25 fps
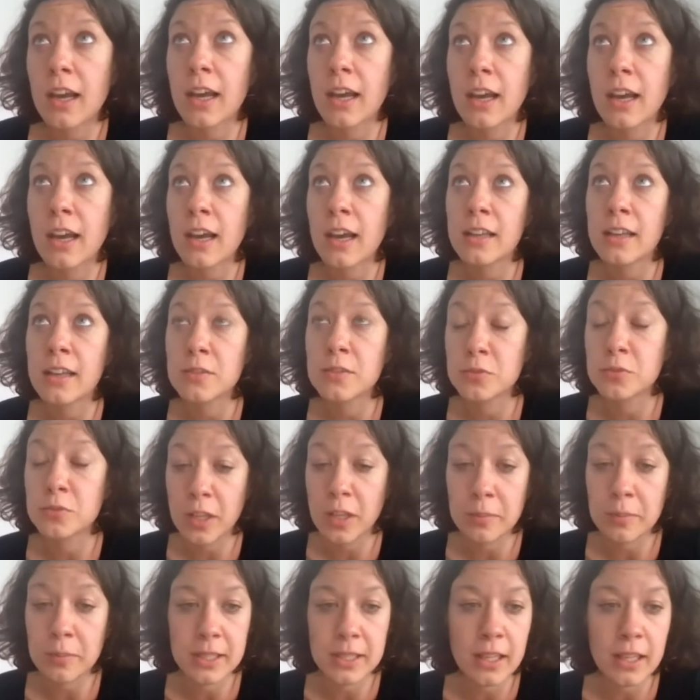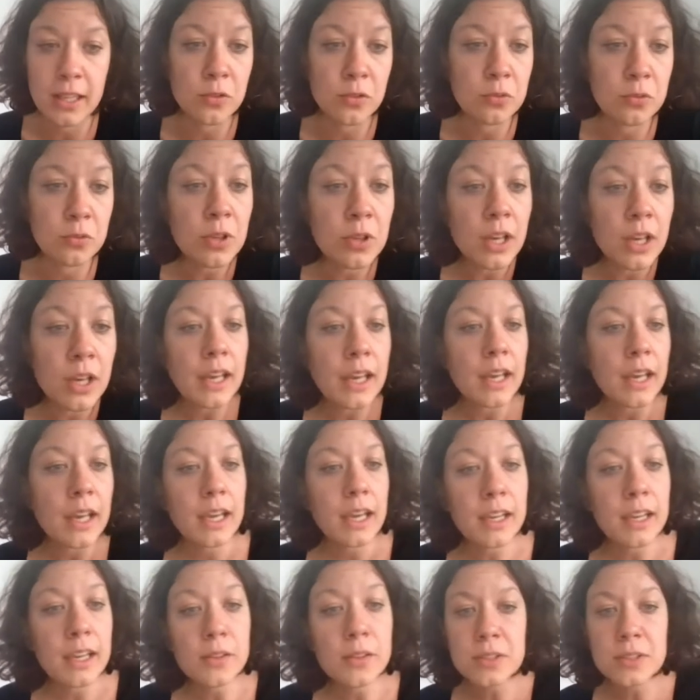à, son habitation.
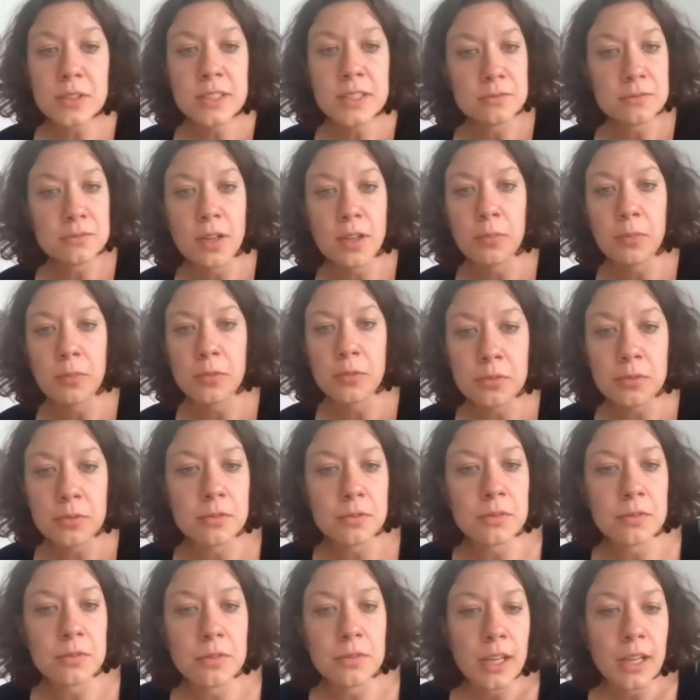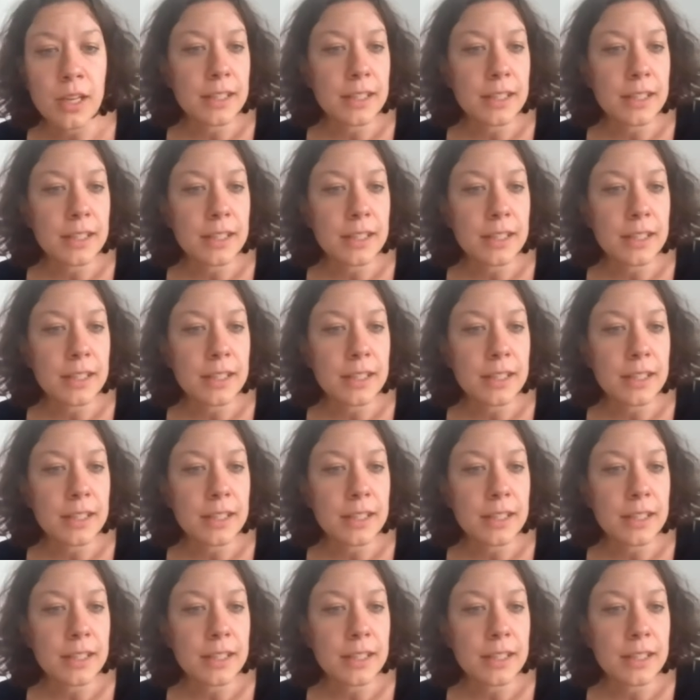Et donc, ils ont vraiment euh,